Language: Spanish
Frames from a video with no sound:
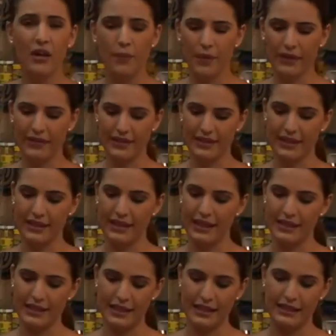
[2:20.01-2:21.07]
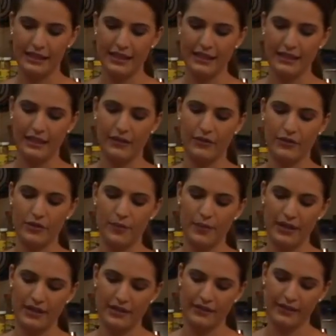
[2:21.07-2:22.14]
Cómprate estas ligas chiquitas que luego son
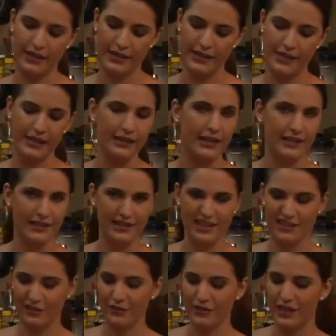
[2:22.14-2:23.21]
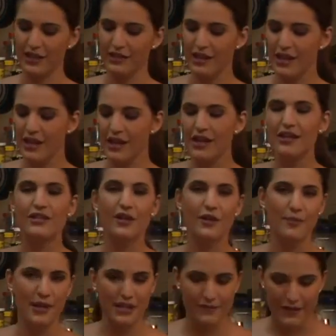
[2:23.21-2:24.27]
para hacer trencitas y esas cosas.
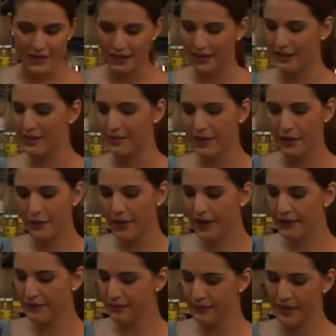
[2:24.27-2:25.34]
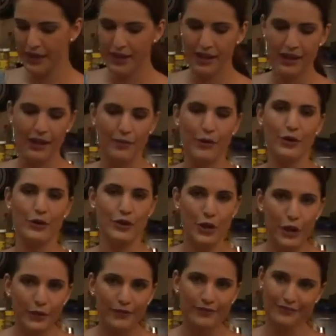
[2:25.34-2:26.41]
Son más fáciles de maniobrar. Y bueno,
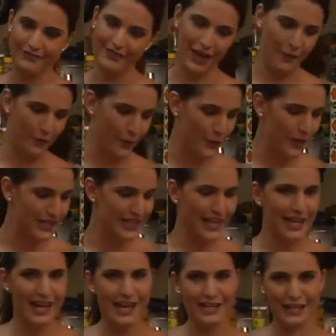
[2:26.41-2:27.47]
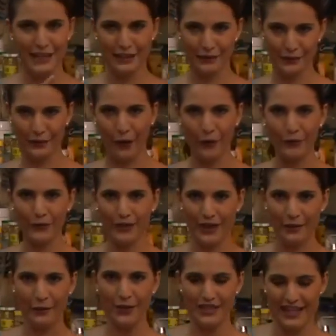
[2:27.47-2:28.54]
yo aproveché y ya hice toda
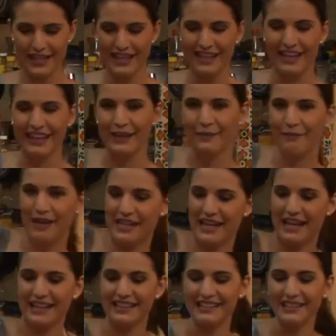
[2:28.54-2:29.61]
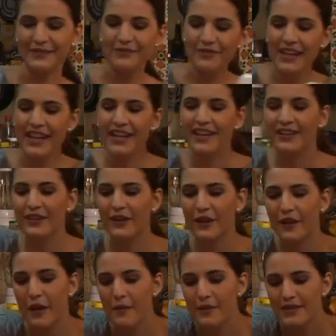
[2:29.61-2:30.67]
una bolsa llena de pañales, ¿no? Entonces
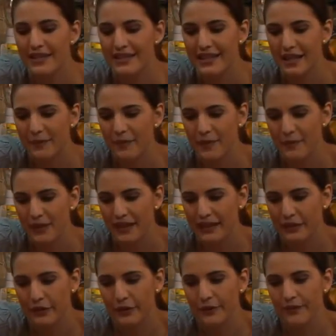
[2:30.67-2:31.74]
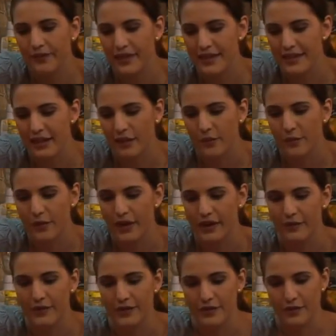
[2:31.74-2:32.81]
lo que vamos a hacer primerito es
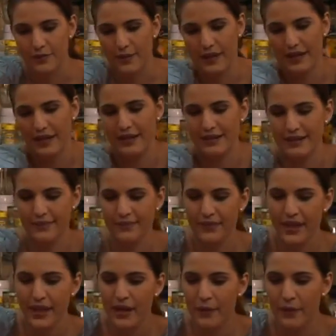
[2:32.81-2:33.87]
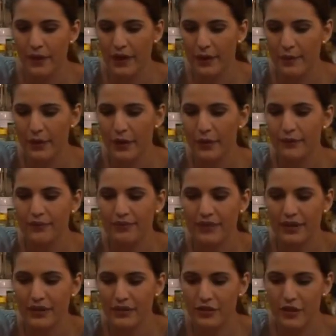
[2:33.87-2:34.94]
acomodar nuestros pañales. Por ejemplo,
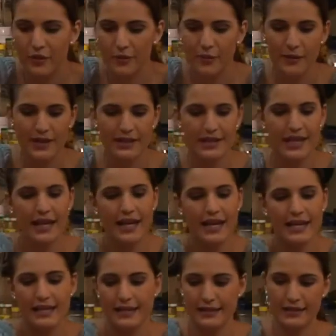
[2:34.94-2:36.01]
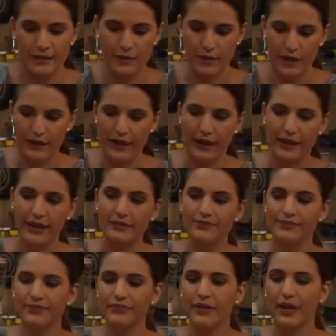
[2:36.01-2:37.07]
yo mi base es cuadrada,
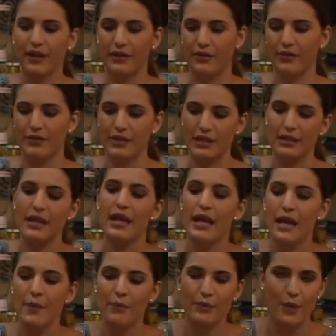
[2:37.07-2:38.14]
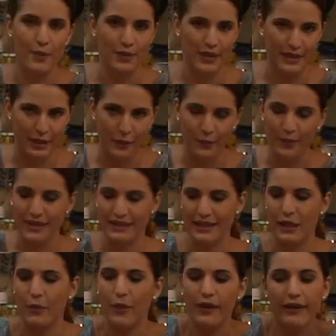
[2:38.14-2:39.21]
entonces pues vamos a hacer un
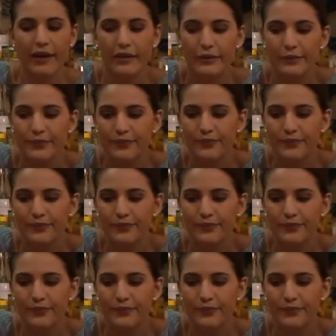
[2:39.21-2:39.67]
pastel cuadrado.